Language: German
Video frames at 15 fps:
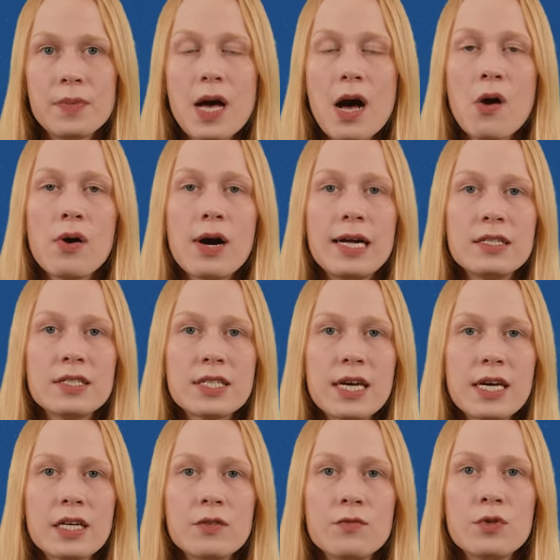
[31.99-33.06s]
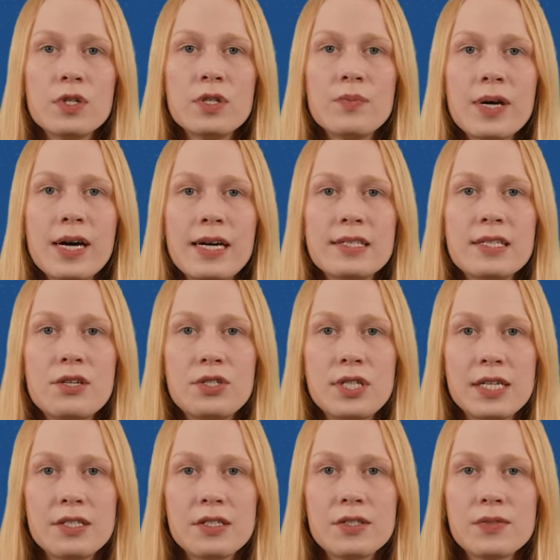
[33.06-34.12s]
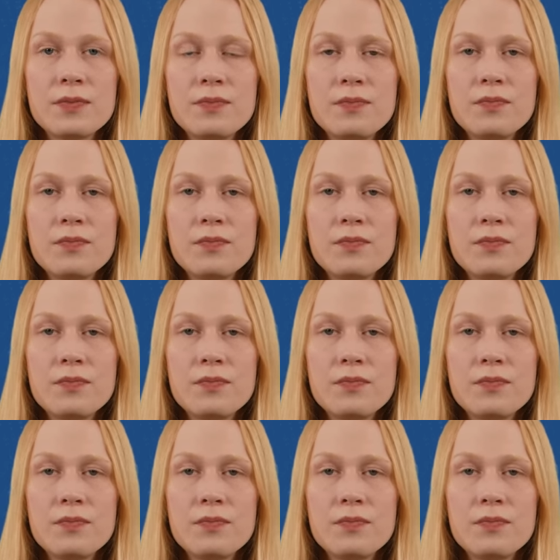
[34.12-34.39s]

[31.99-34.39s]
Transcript: Auch Anzeigen wurden bereits erstattet.